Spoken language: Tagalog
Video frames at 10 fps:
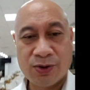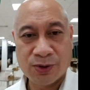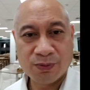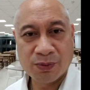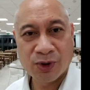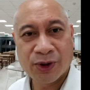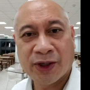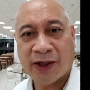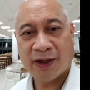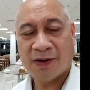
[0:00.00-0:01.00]
Good
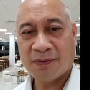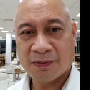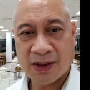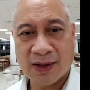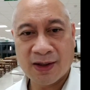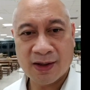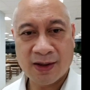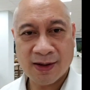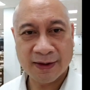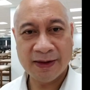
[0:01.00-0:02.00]
morning
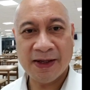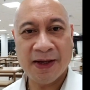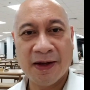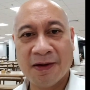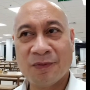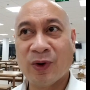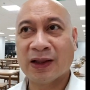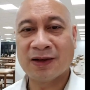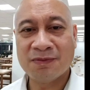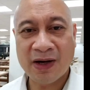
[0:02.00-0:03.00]
mga ka-TM.
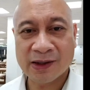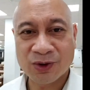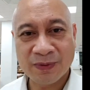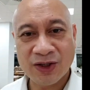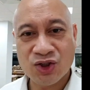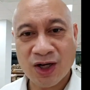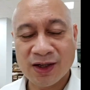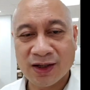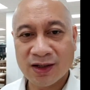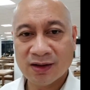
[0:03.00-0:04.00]
Welcome back to my
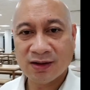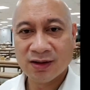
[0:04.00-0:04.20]
channel.